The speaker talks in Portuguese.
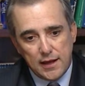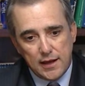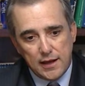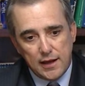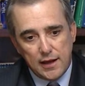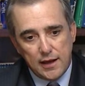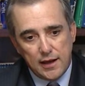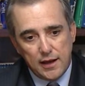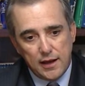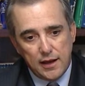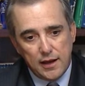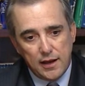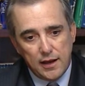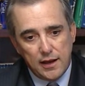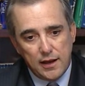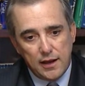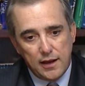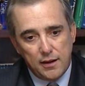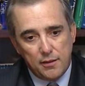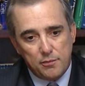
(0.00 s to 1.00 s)

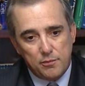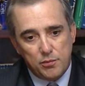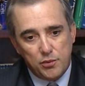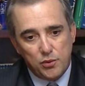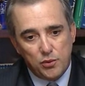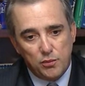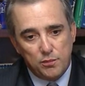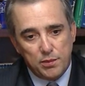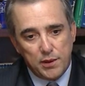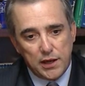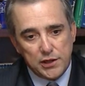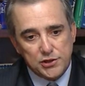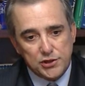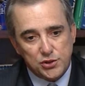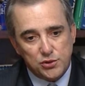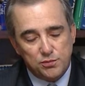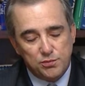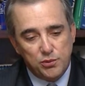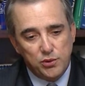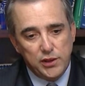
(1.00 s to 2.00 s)
é, por um
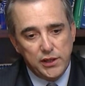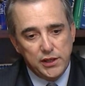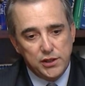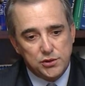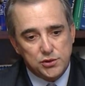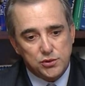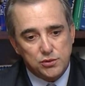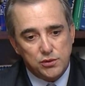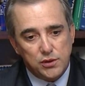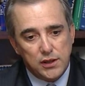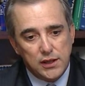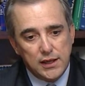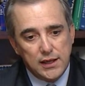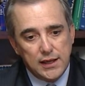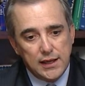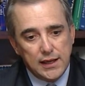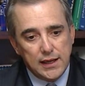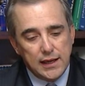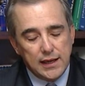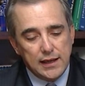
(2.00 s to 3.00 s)
partido político
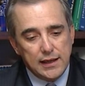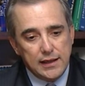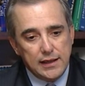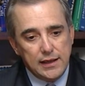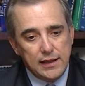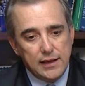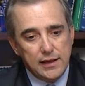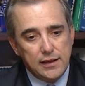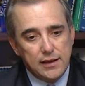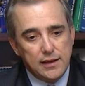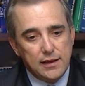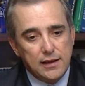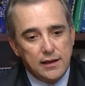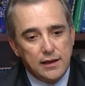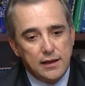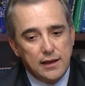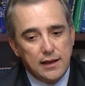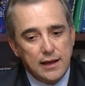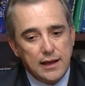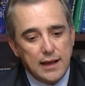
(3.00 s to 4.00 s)
e
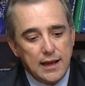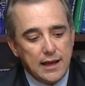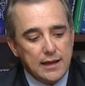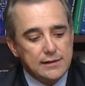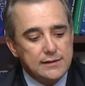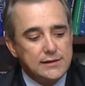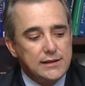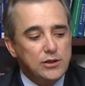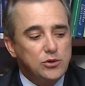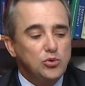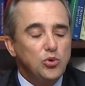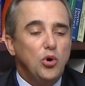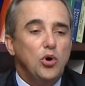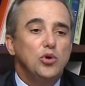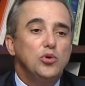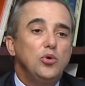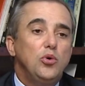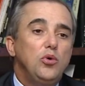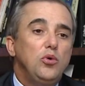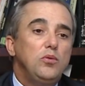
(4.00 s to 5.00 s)
se
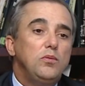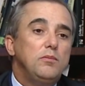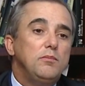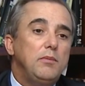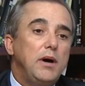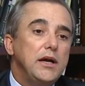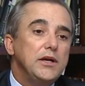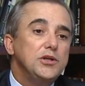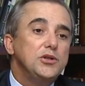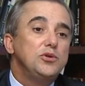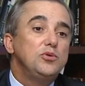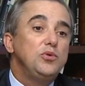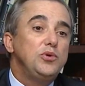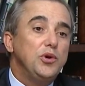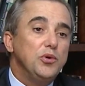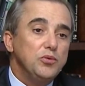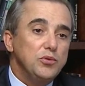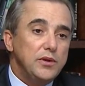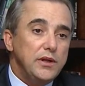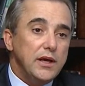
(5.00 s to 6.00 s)
tornou mais
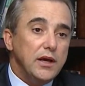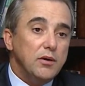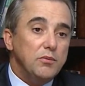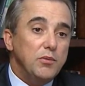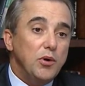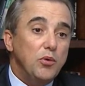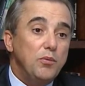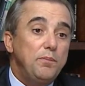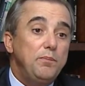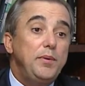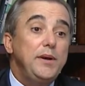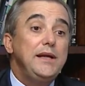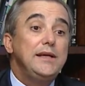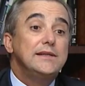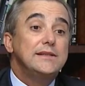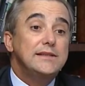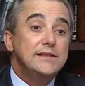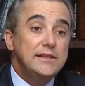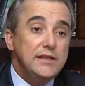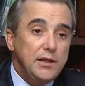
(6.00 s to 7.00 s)
do que um termo, é um
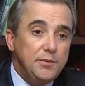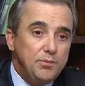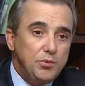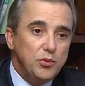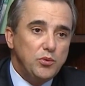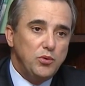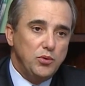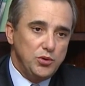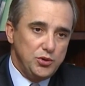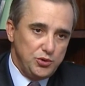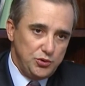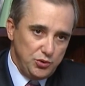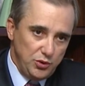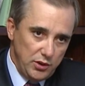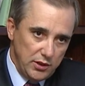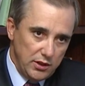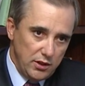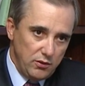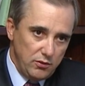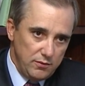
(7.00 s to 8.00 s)
princípio
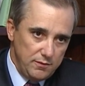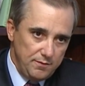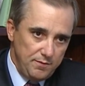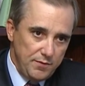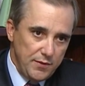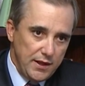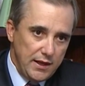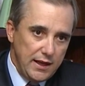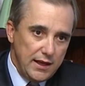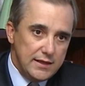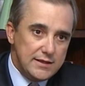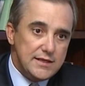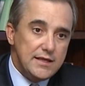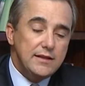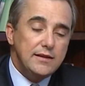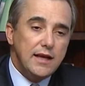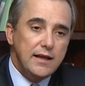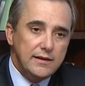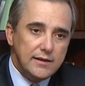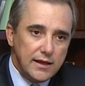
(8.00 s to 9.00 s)
constitucional. Eles
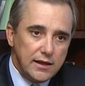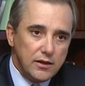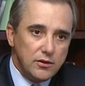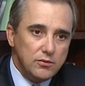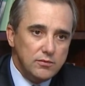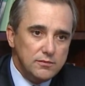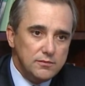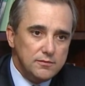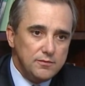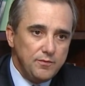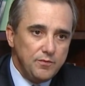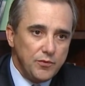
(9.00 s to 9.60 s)
entenderam,